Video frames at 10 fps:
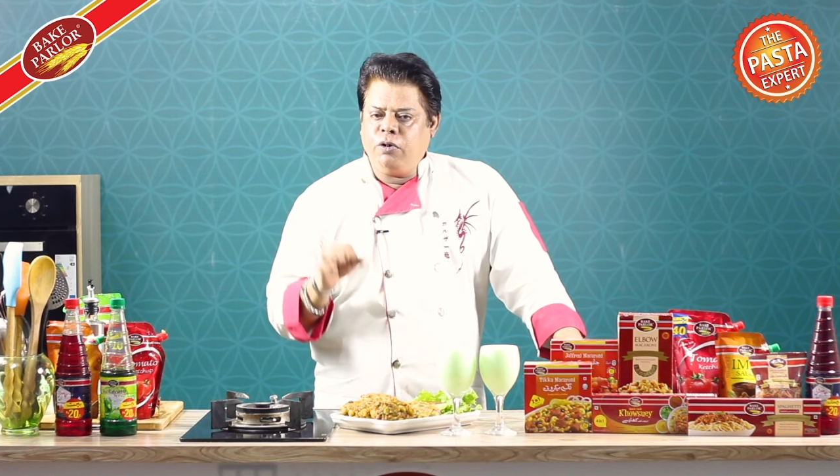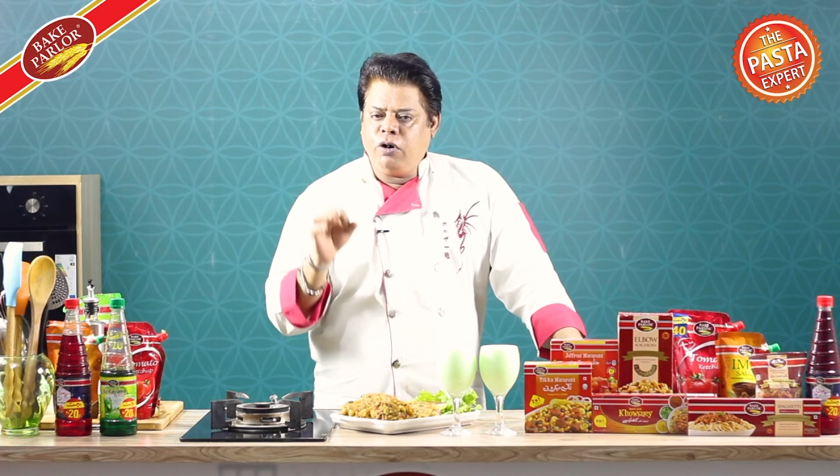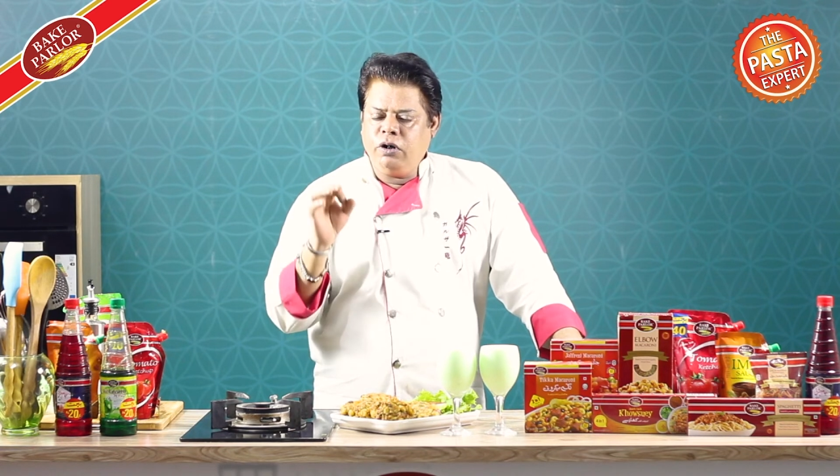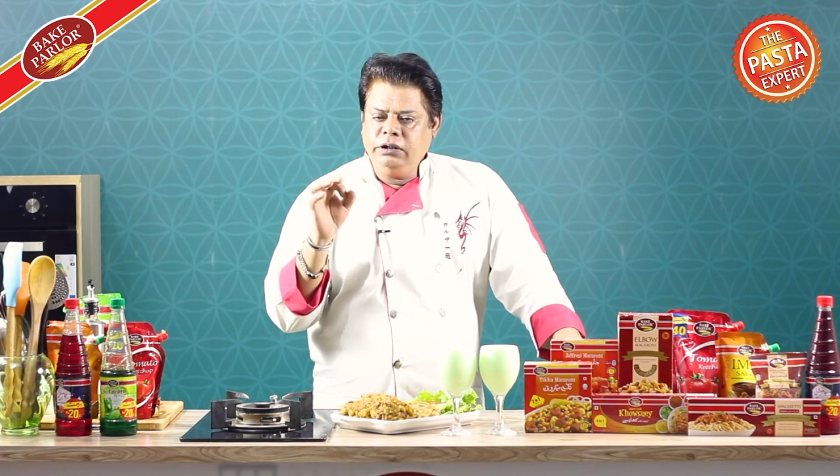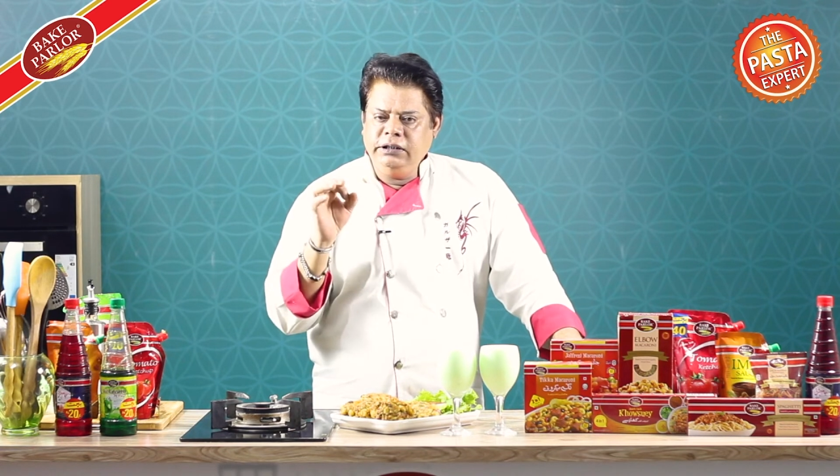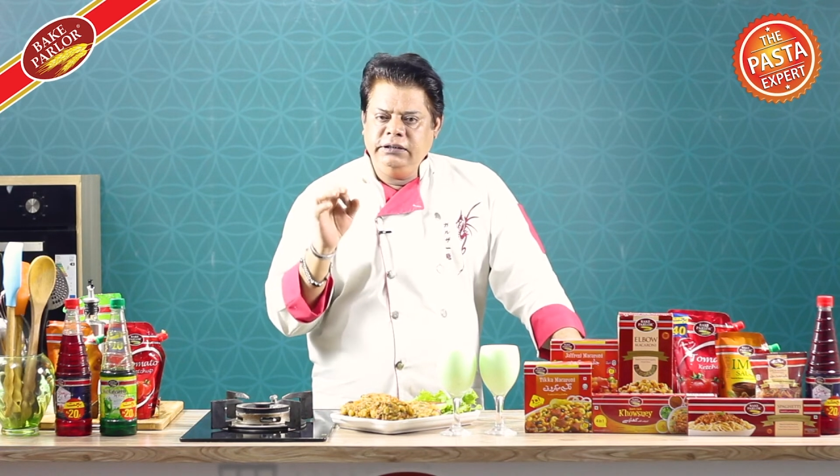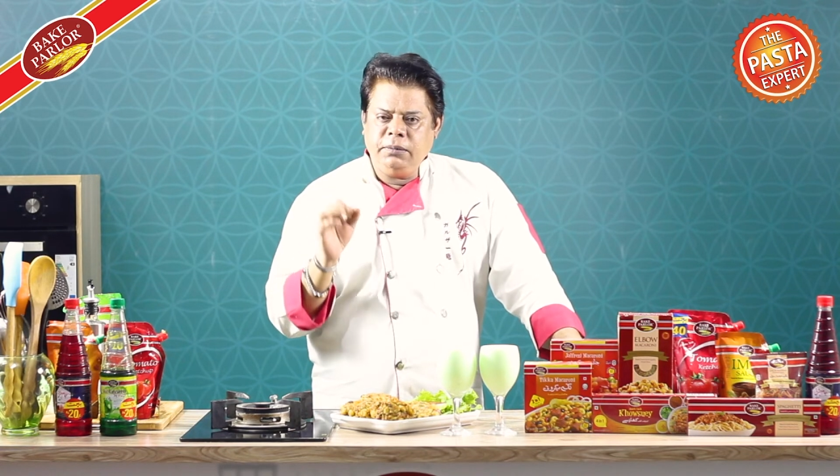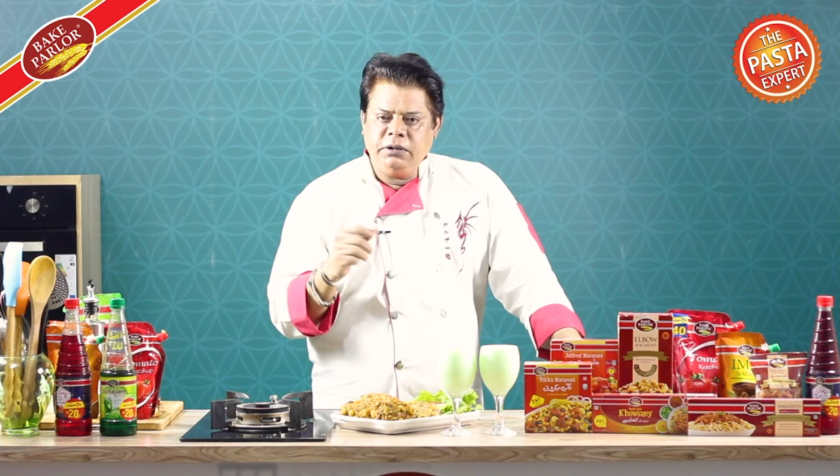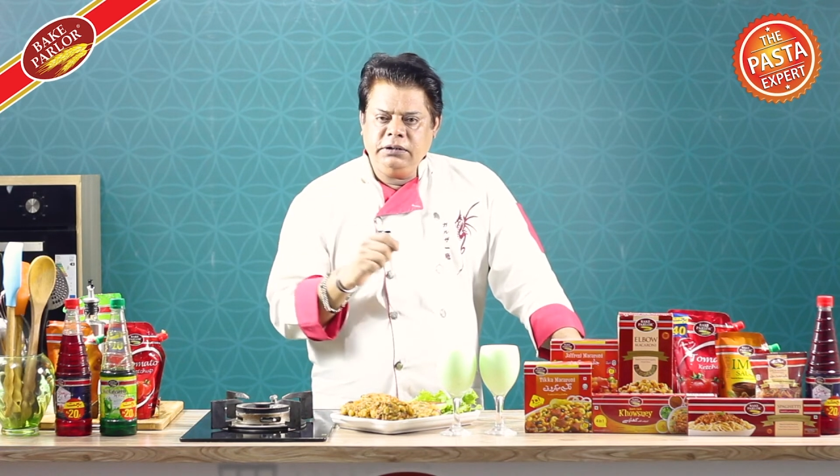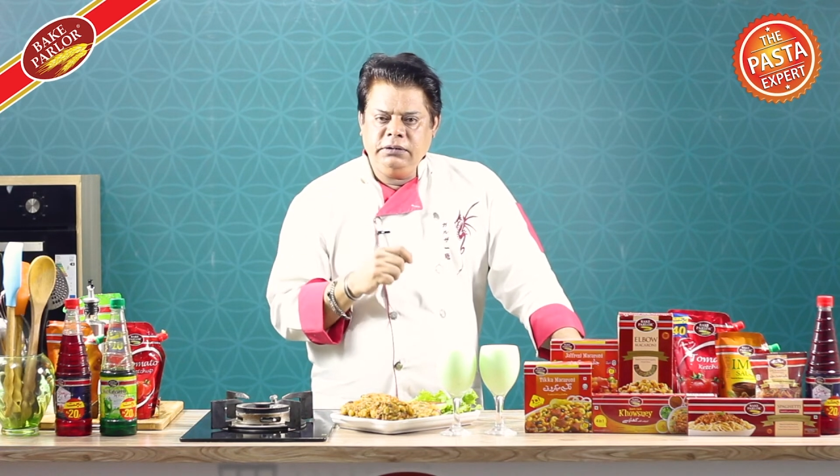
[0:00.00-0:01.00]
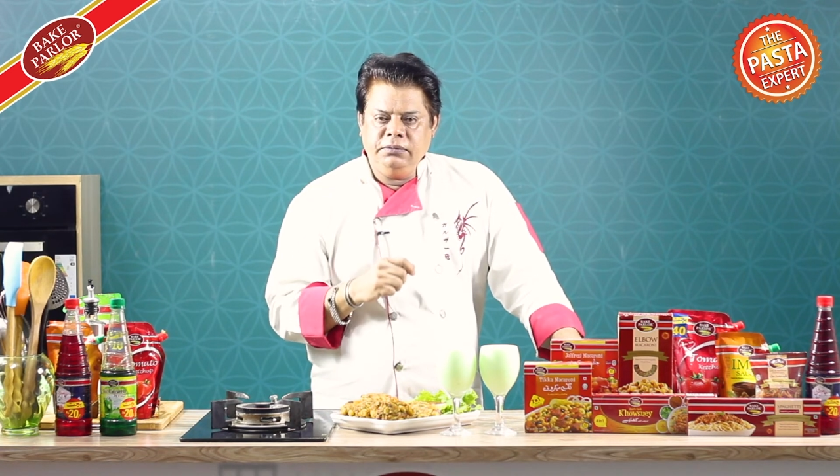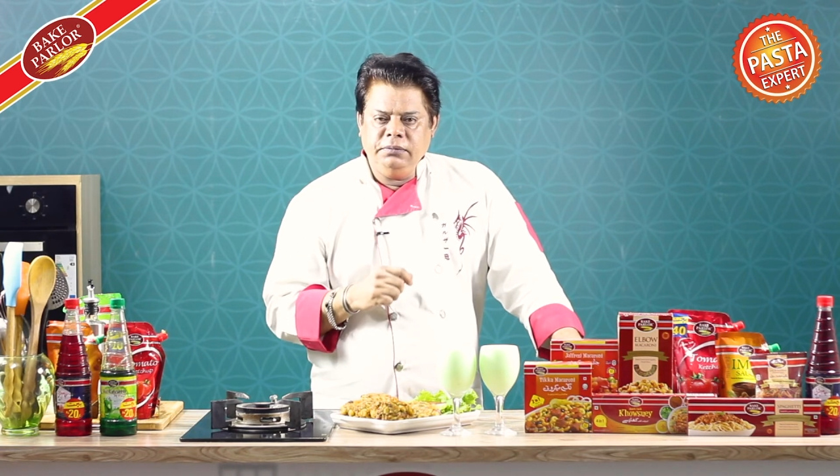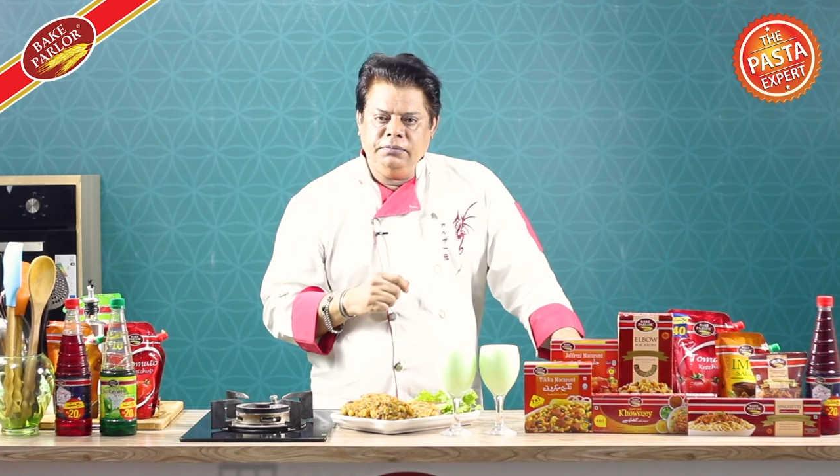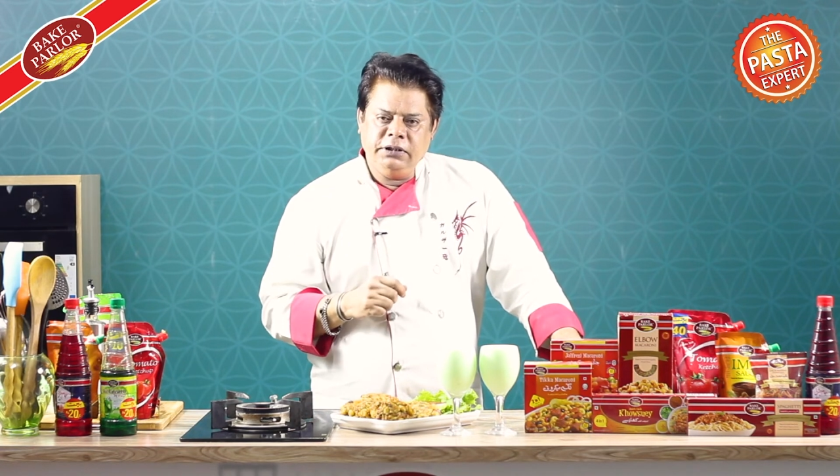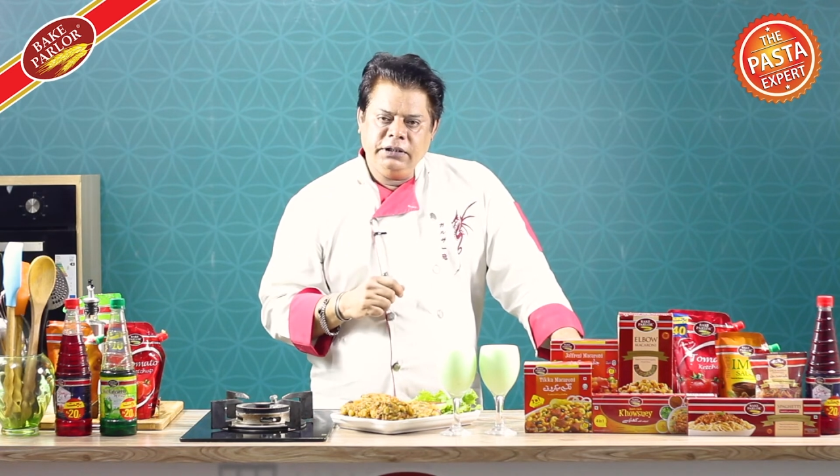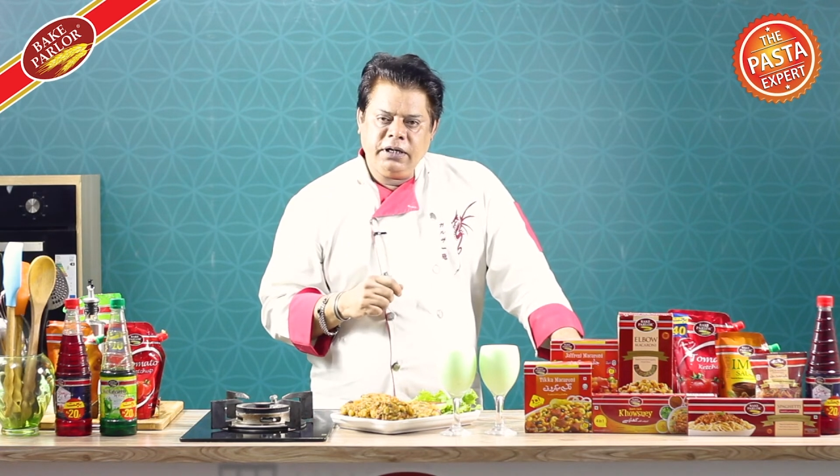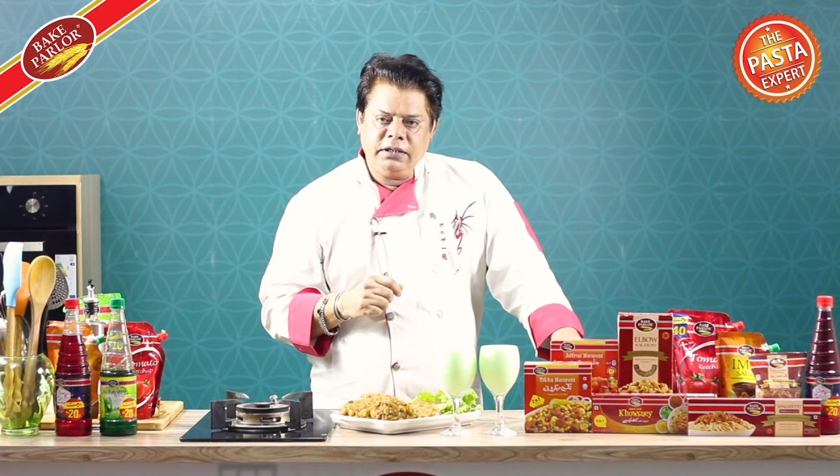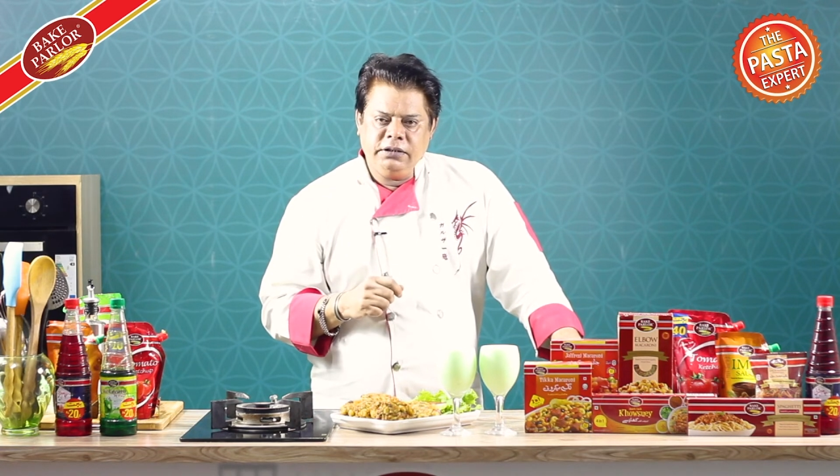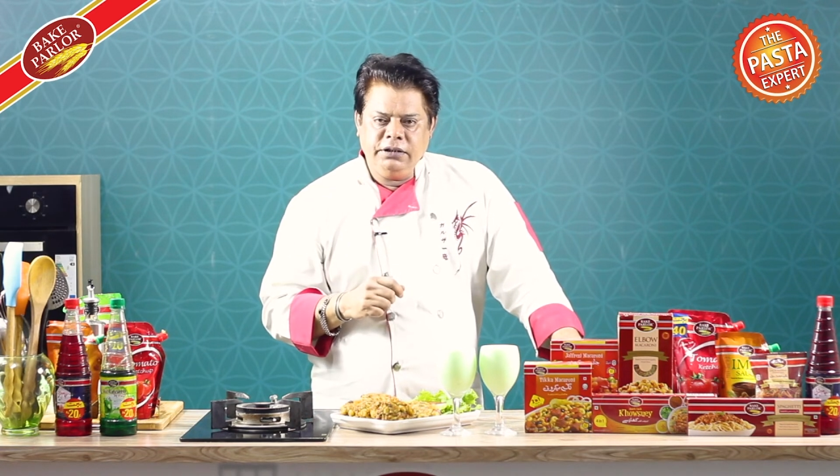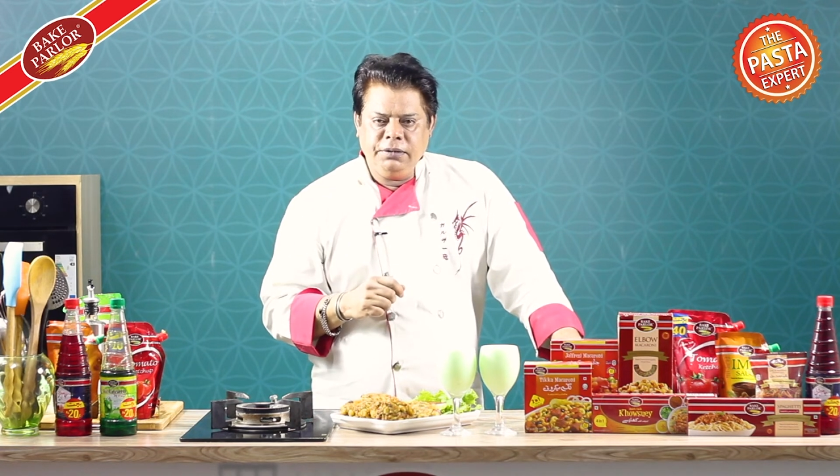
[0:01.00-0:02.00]
बहुत ही ज़बरदस्त
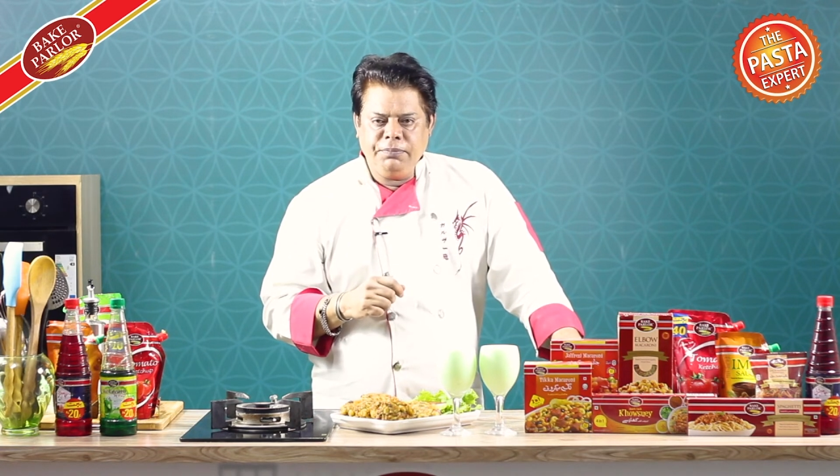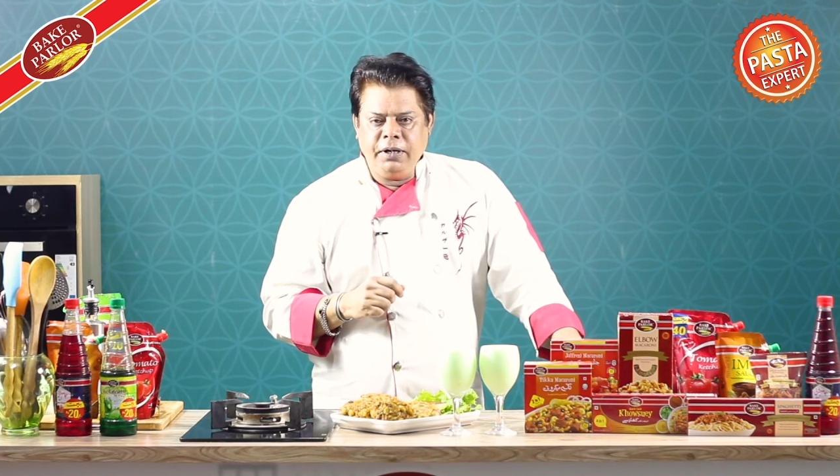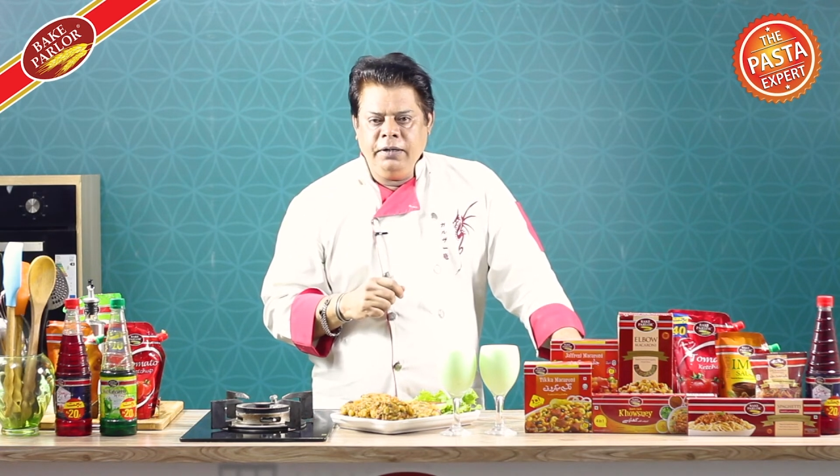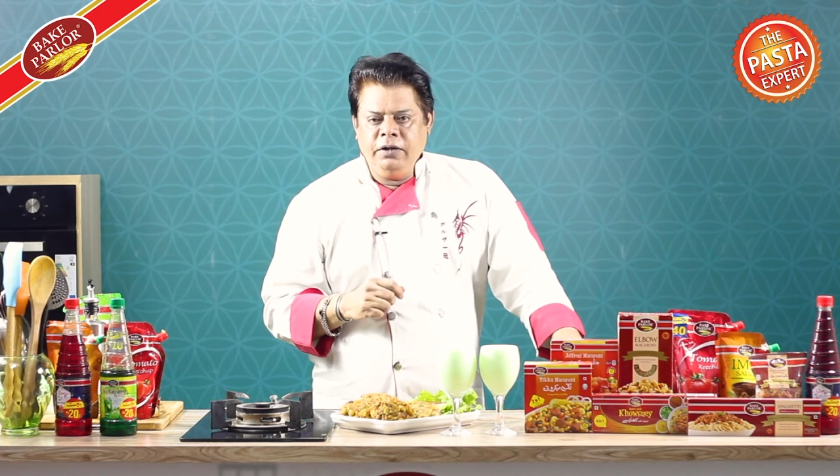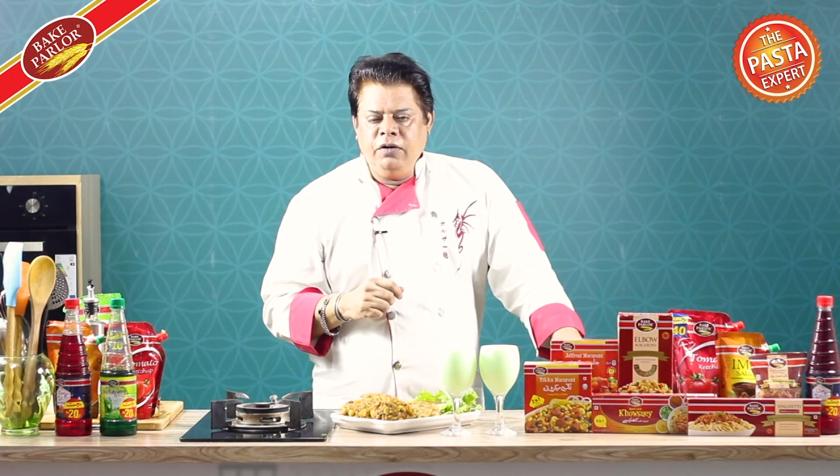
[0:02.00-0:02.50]
मज़ेदार सी टिप है